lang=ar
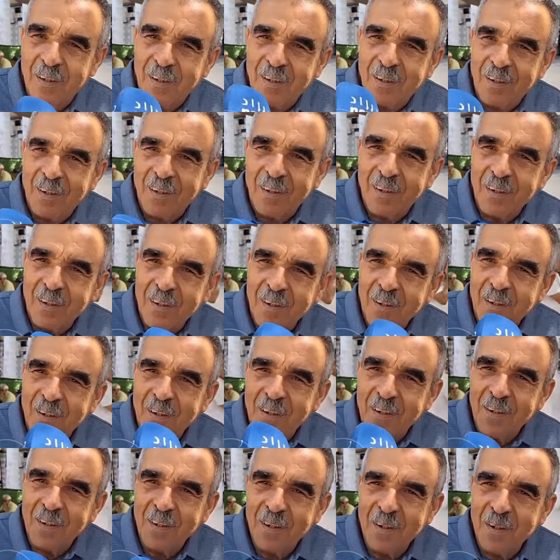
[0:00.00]
مثلا وشفت
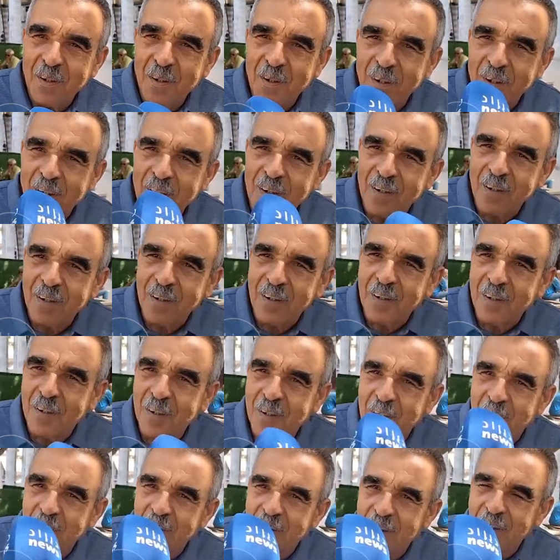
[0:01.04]
الحوايج كاين اللي ما كانوش
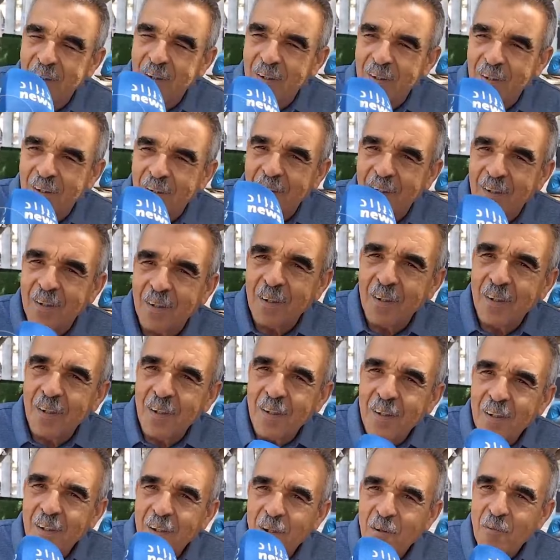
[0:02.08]
وفي العهده
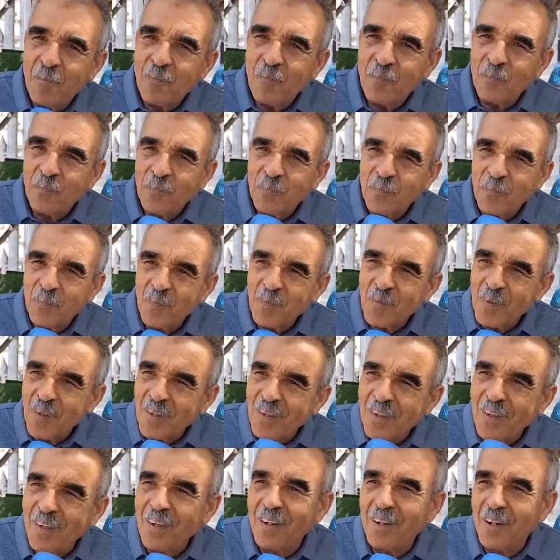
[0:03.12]
تاعو كانوا
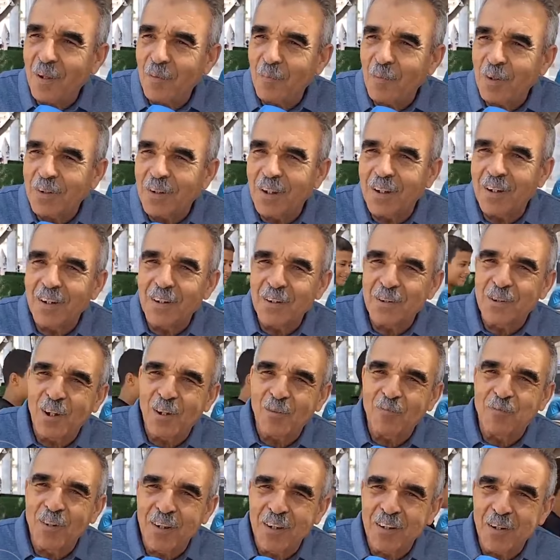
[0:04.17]
احنا مثلا
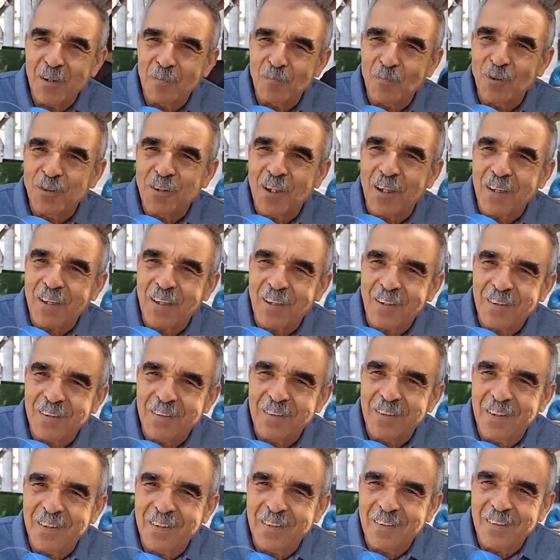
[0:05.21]
شاف لينا
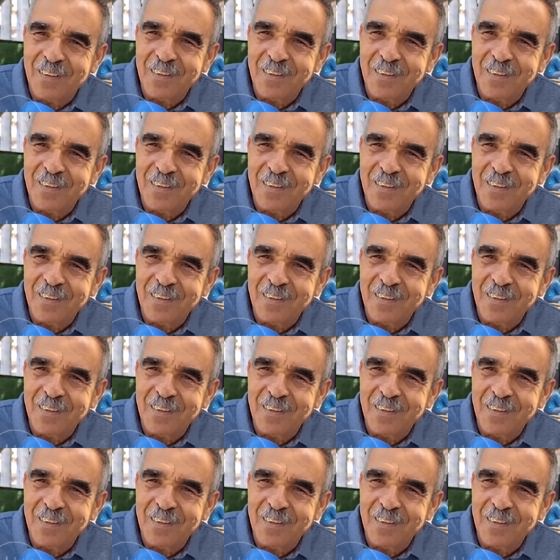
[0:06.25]
المتقاعدين